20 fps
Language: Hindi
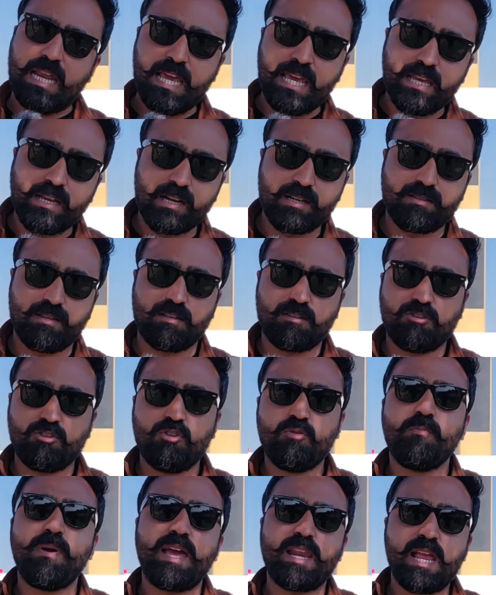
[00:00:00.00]
नहीं कर सकते
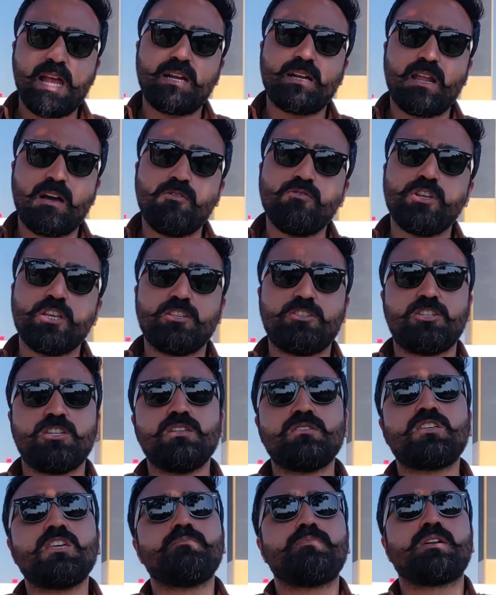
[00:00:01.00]
हो बैरियर टाउन इस
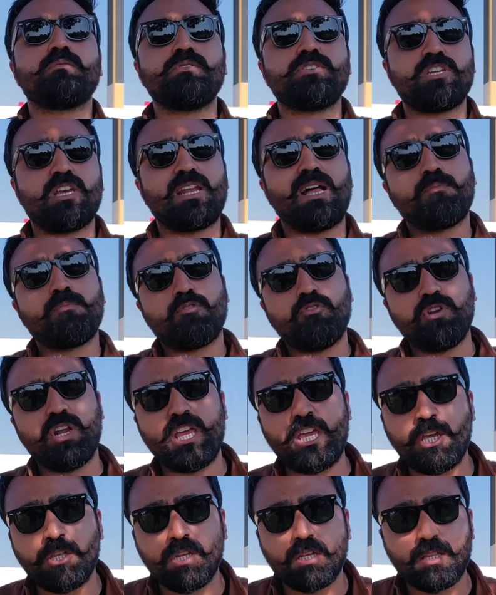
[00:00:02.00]
चीज़ की परमिशन आपको
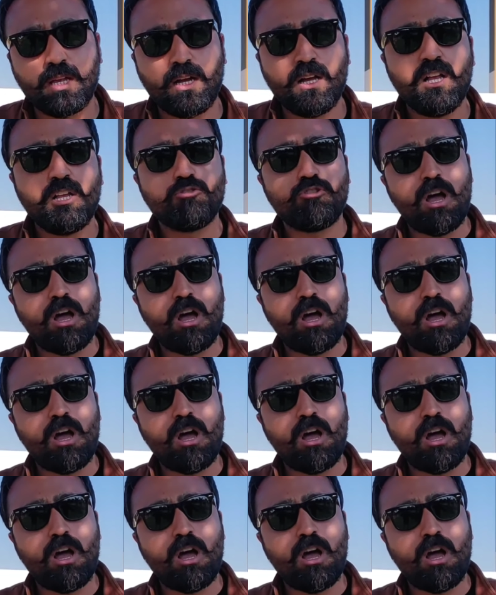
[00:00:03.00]
नहीं देता